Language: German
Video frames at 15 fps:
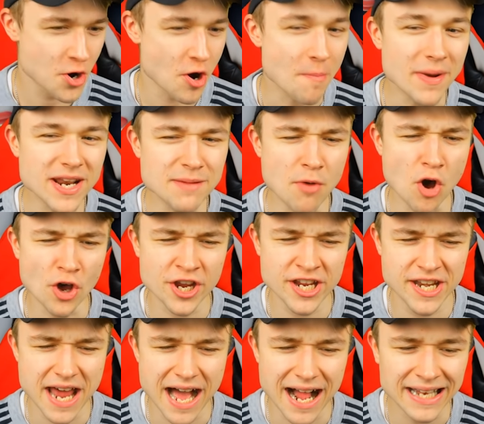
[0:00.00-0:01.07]
Kommt man im
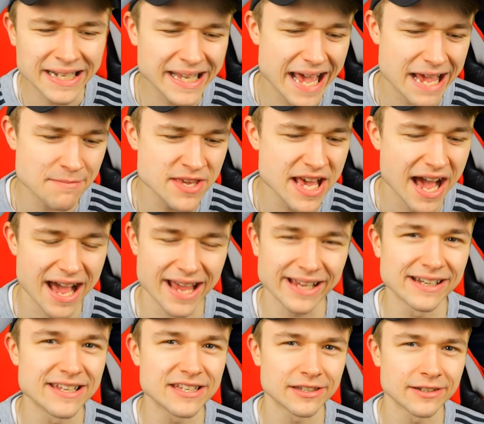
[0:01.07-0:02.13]
originalen Game hier
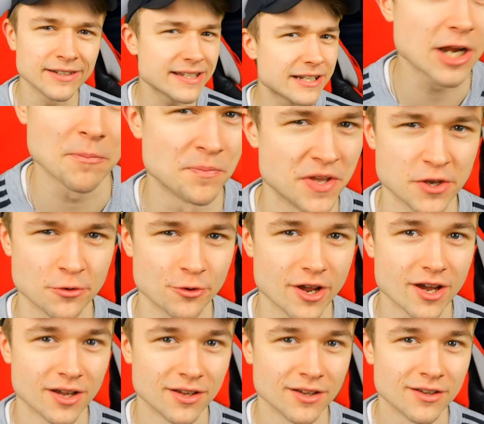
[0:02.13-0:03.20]
eigentlich hin? Ich glaube nicht,
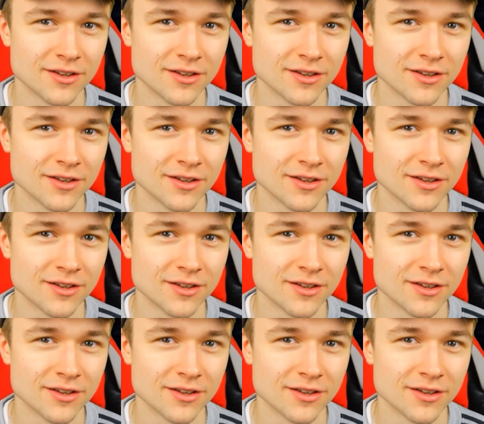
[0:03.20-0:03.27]
oder?